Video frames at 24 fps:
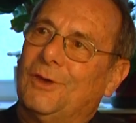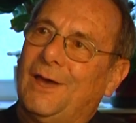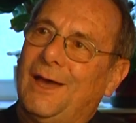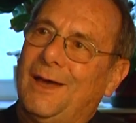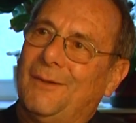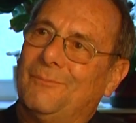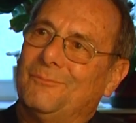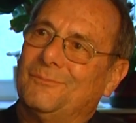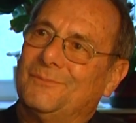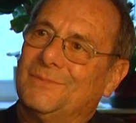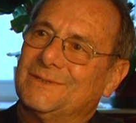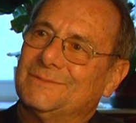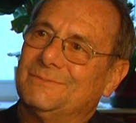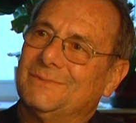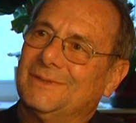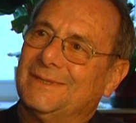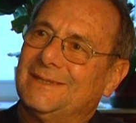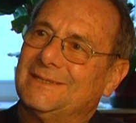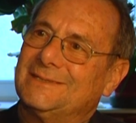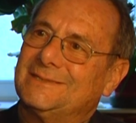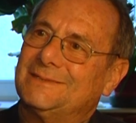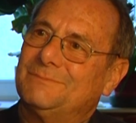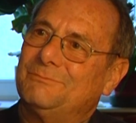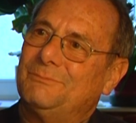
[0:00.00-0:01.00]
haben, bis man
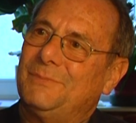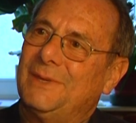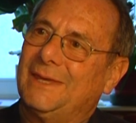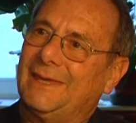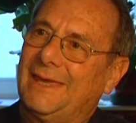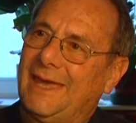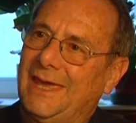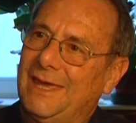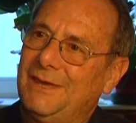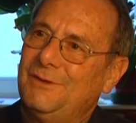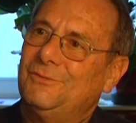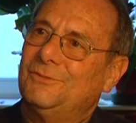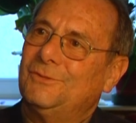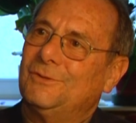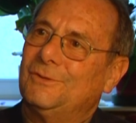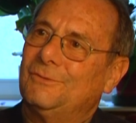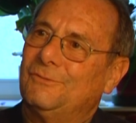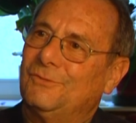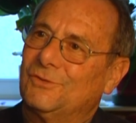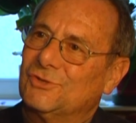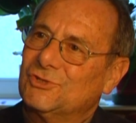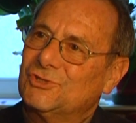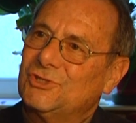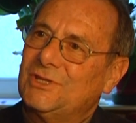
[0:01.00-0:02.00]
das begreift
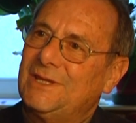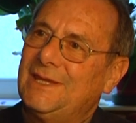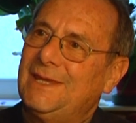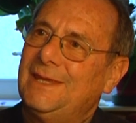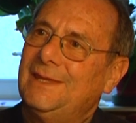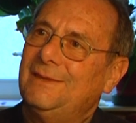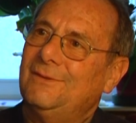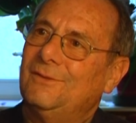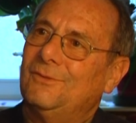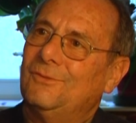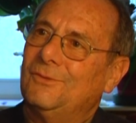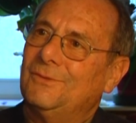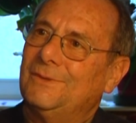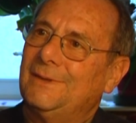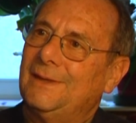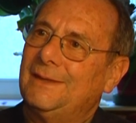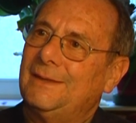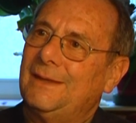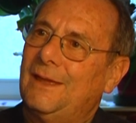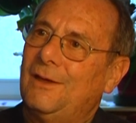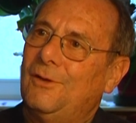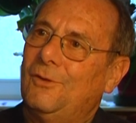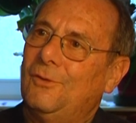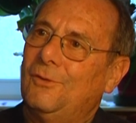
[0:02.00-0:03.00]
und versteht und
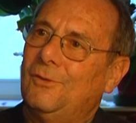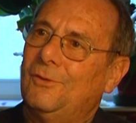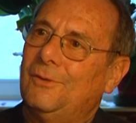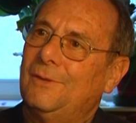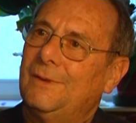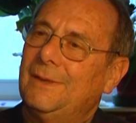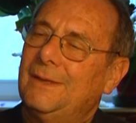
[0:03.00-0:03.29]
dann auch